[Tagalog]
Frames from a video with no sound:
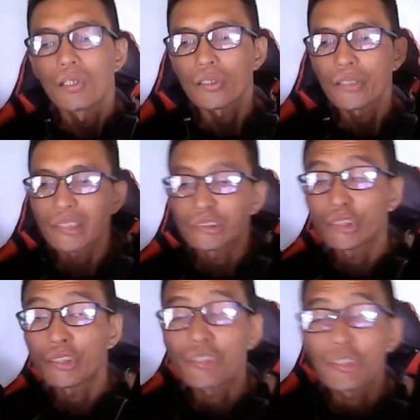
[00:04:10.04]
or uh,
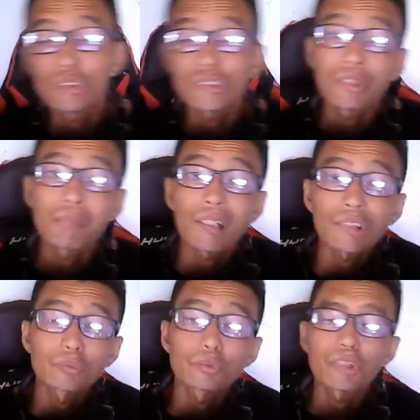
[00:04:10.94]
share ninyo sa inyong
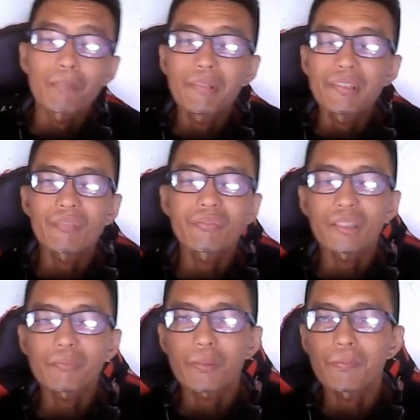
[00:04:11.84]
mga social media
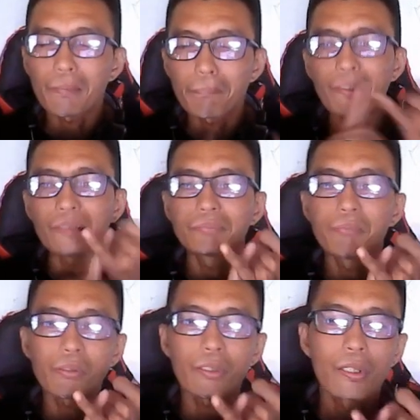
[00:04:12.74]
platform like
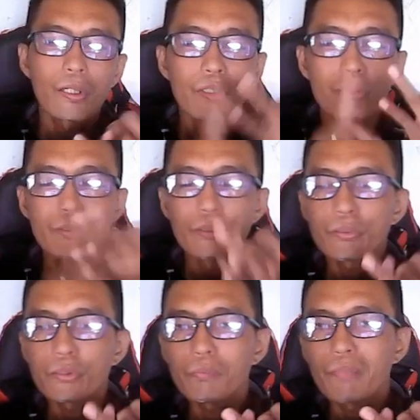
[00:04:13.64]
Facebook,
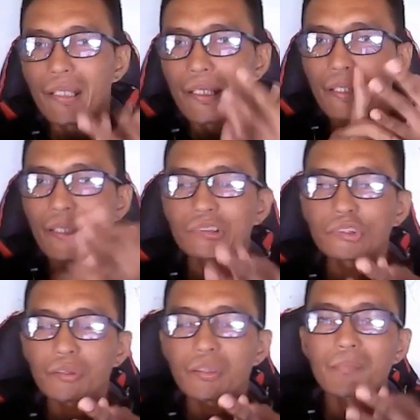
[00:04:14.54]
YouTube,
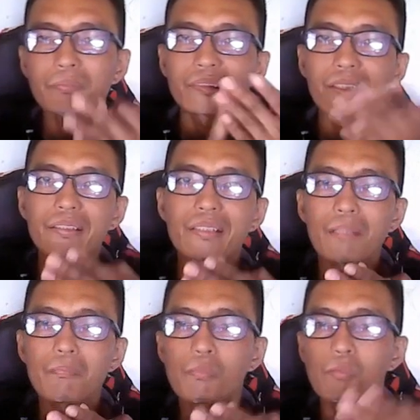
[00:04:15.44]
Instagram,
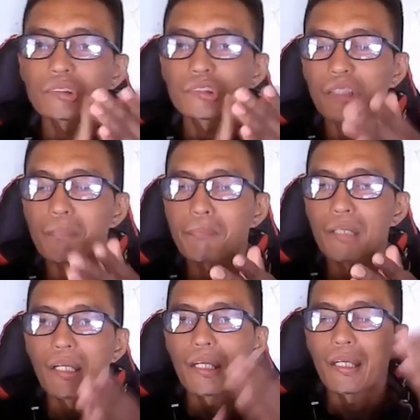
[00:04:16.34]
Telegram, WhatsApp,
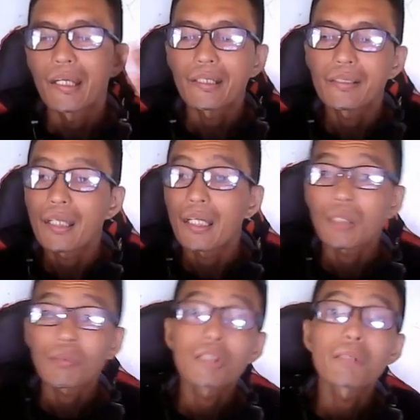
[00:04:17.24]
and
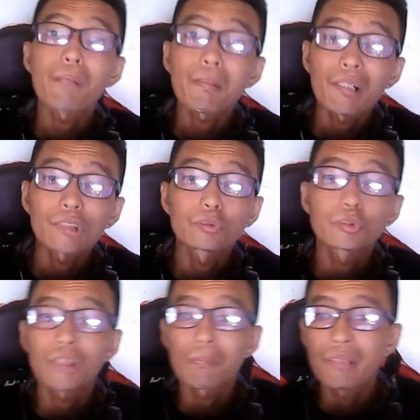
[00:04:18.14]
uh, kung ano pang mga
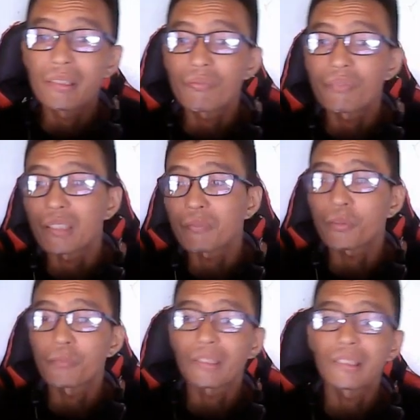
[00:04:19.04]
social media
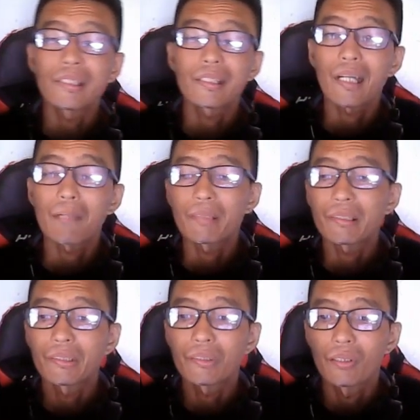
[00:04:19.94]
platform na
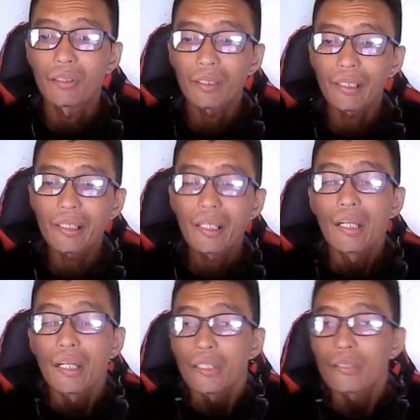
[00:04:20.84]
ginagamit ninyo. Okay?
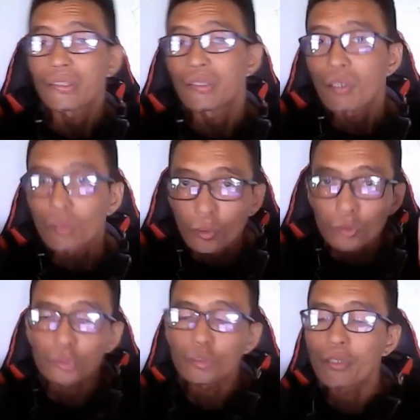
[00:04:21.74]
You can
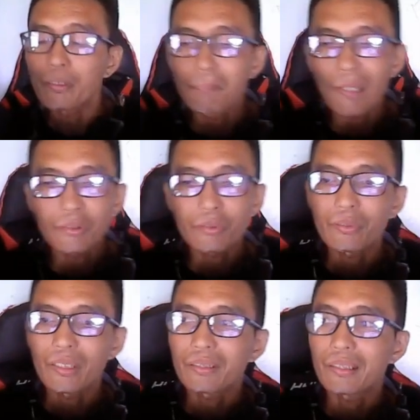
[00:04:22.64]
also invite
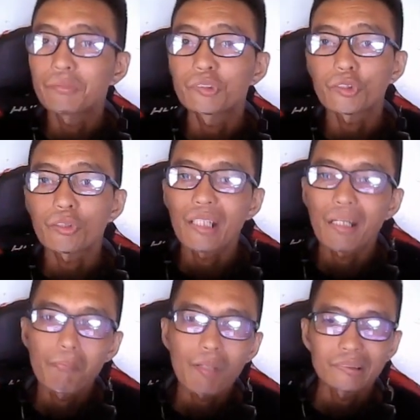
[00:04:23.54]
your relatives, your
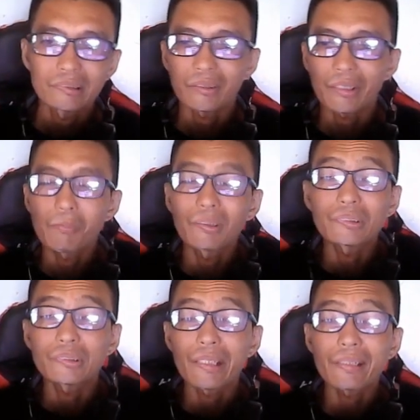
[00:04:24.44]
loved ones. Okay?
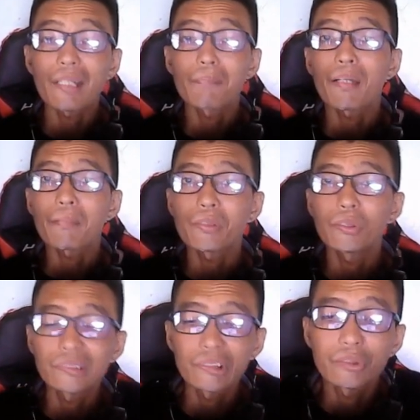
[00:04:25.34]
Once they tap up
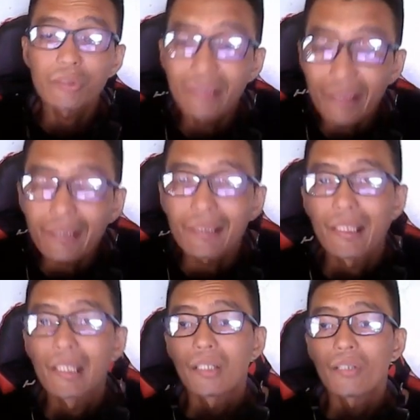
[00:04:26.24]
using your link,
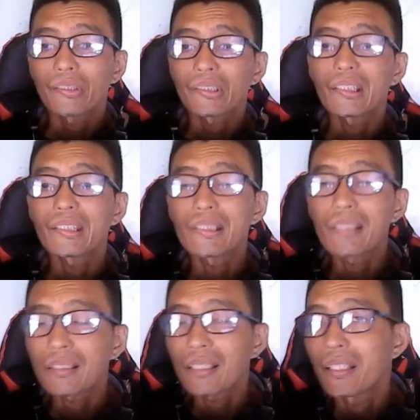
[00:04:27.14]
okay,
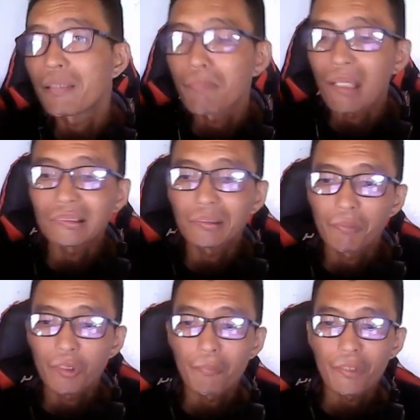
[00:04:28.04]
kikita tayo ng
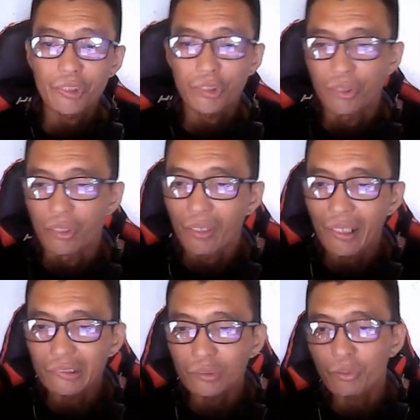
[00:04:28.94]
massive commission.
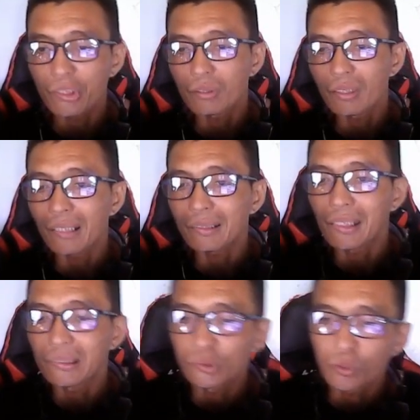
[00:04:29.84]
Okay? So, dito lahat
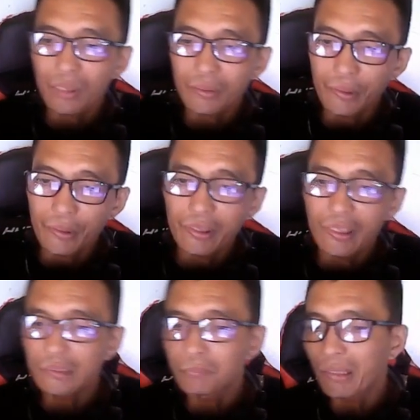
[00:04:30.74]
guys, yung ating
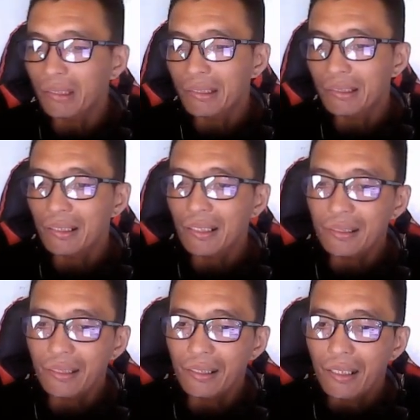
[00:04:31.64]
earnings makikita
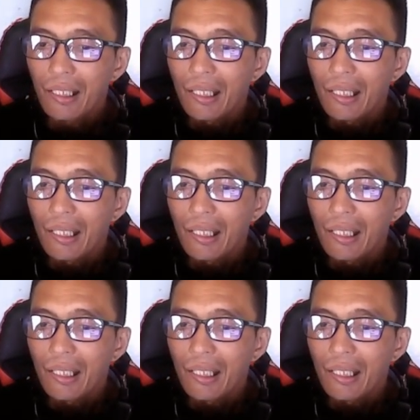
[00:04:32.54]
natin.